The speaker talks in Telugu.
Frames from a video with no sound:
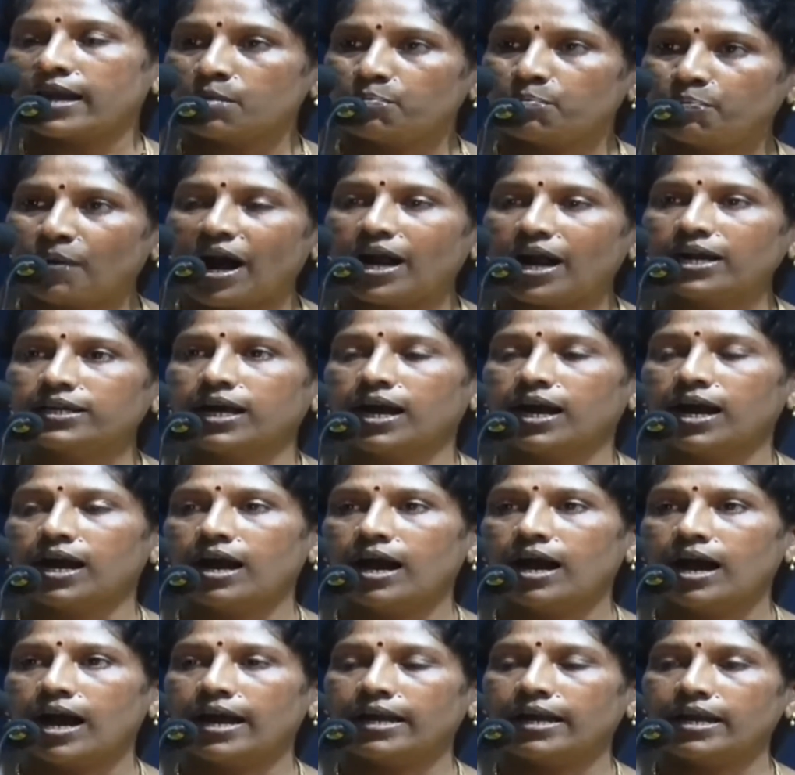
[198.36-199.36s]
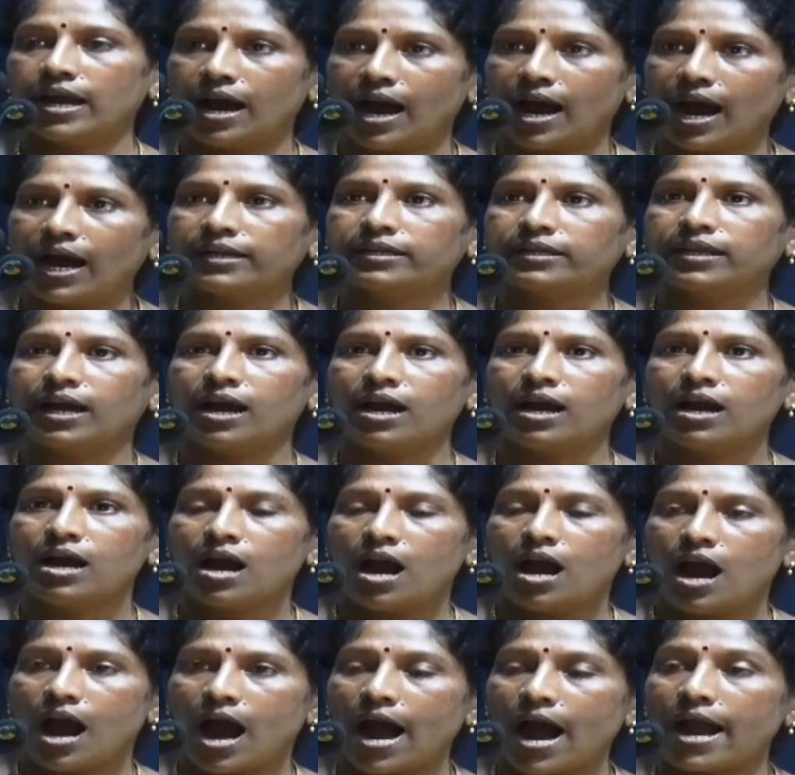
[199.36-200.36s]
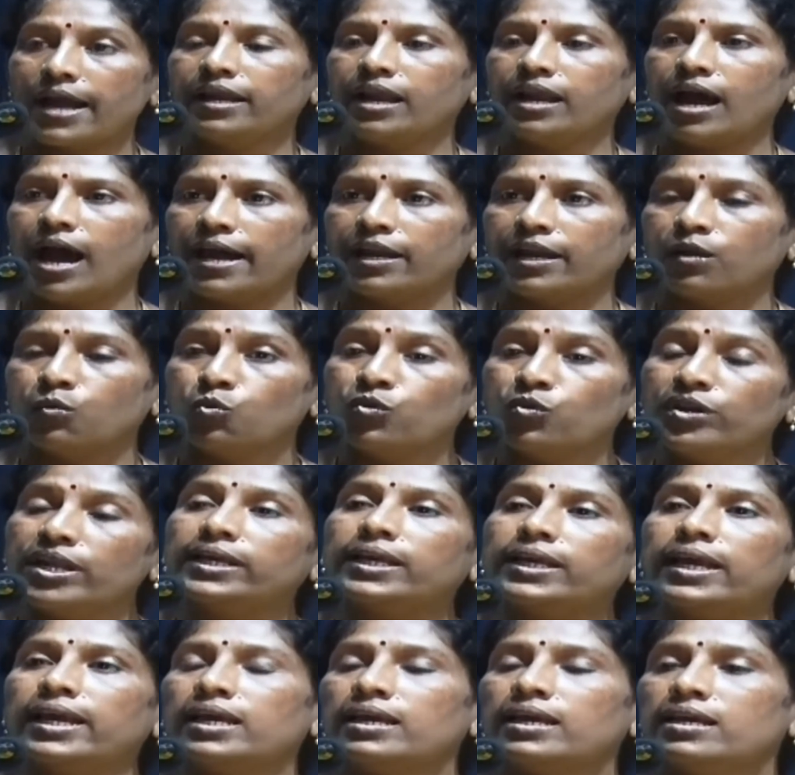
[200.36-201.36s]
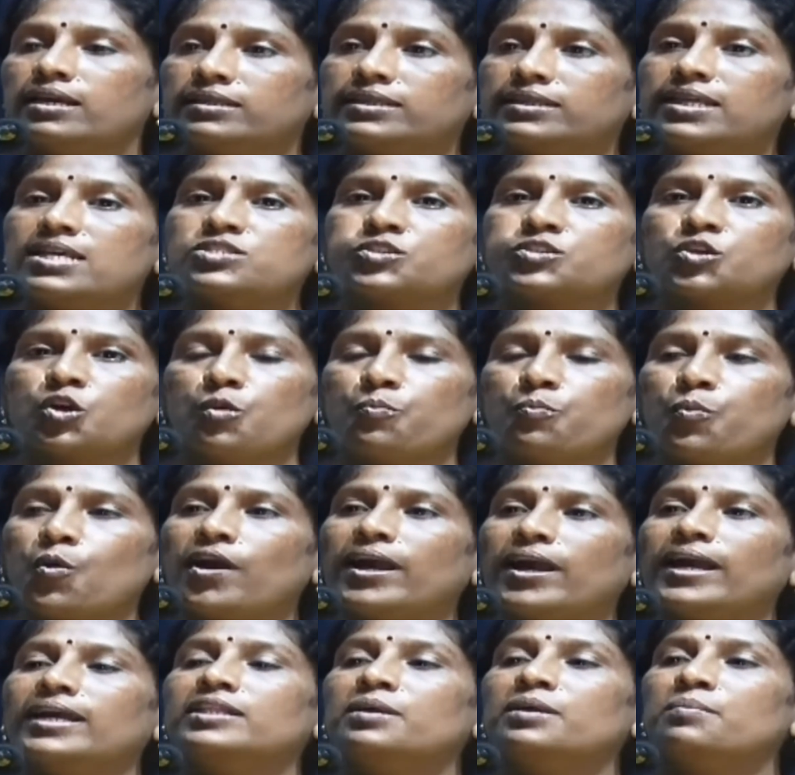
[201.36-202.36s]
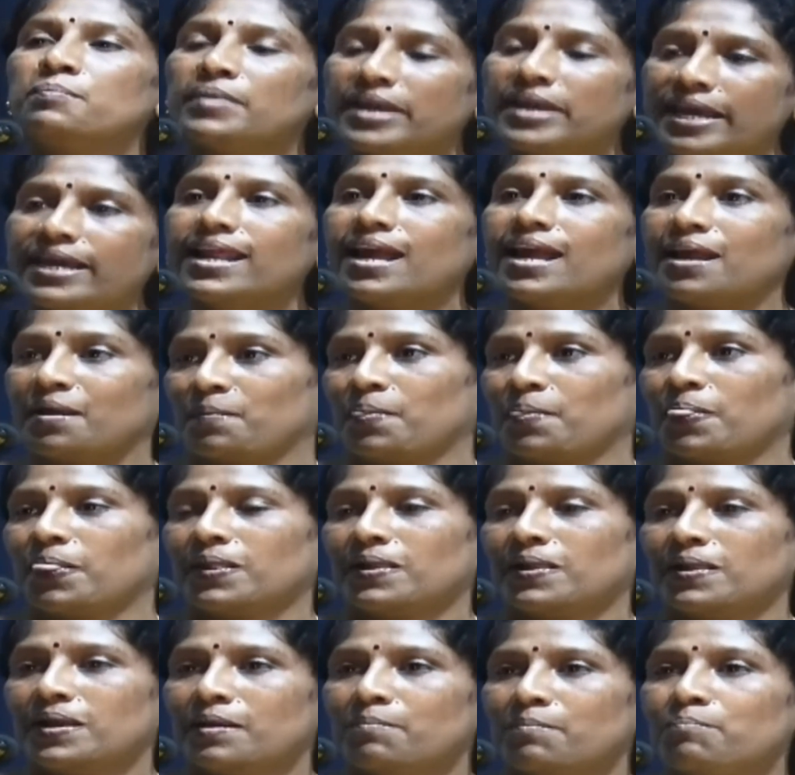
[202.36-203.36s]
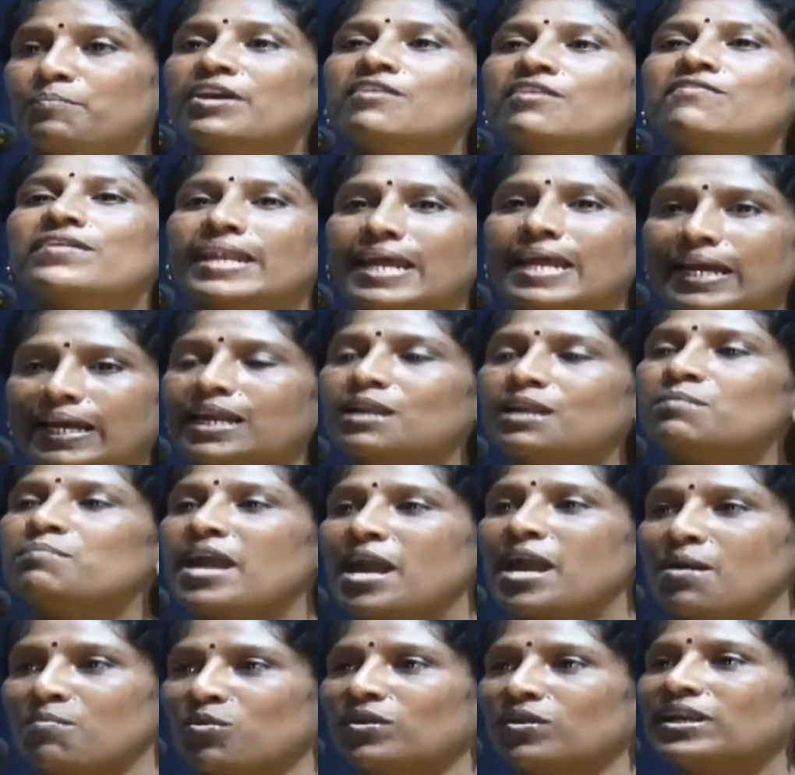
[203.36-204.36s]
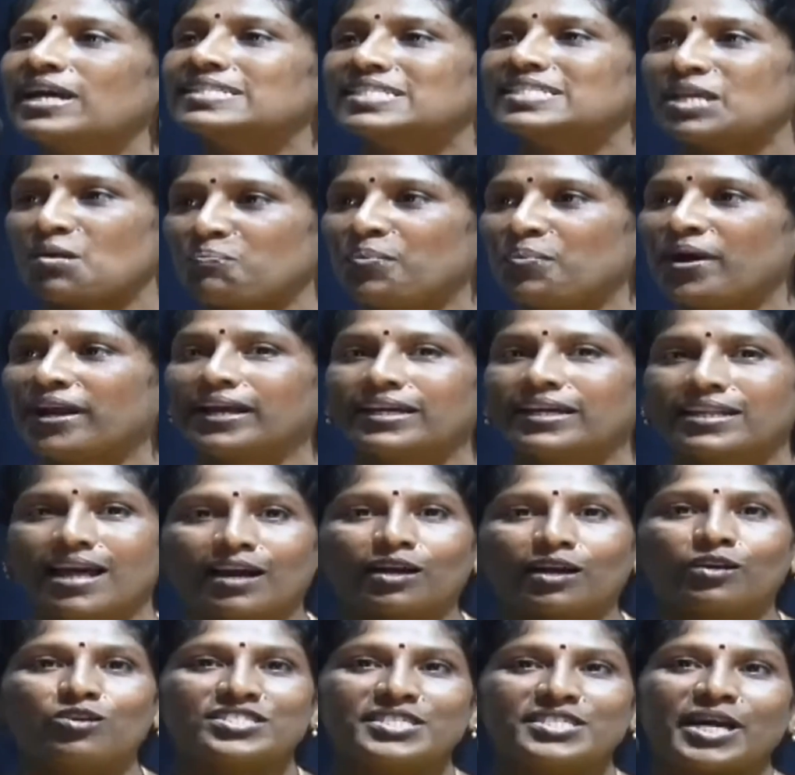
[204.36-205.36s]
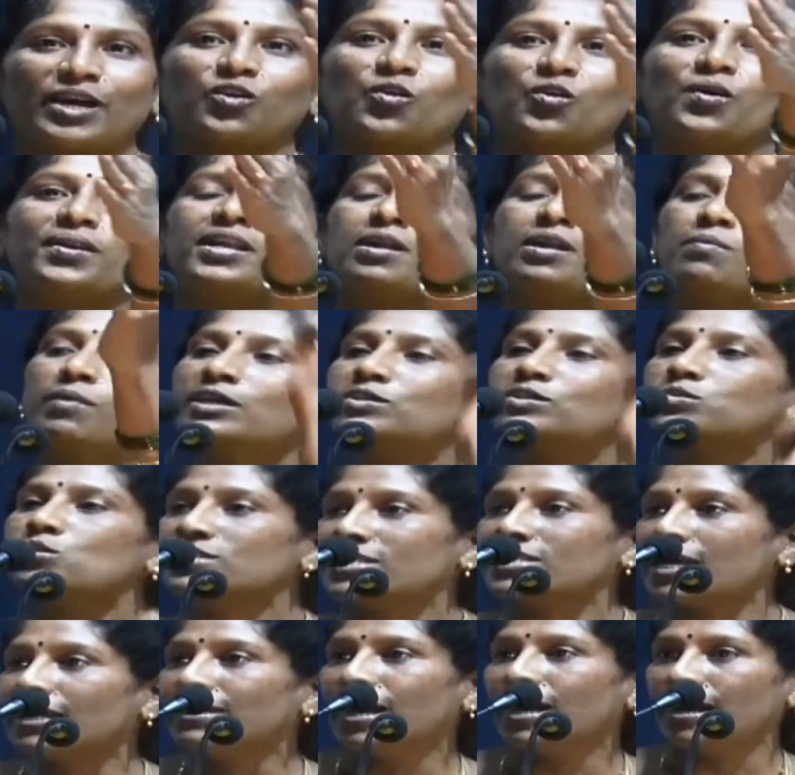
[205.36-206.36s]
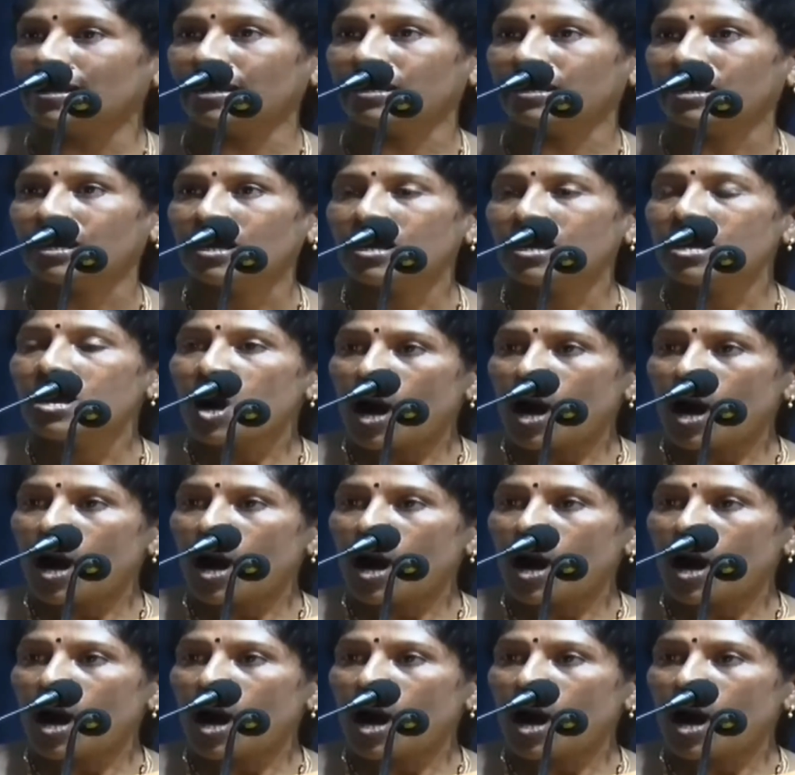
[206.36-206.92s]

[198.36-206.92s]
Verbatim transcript: ఆయన పాట ఆయన ఆట ఆయన ఆయన ఉనికి తీసుకుని పోయేది మీరే మీ వెనకల మేము నేను చెప్పాను కదా అక్కడ వచ్చి ఎక్కడో నిలబడి చూసేదాన్ని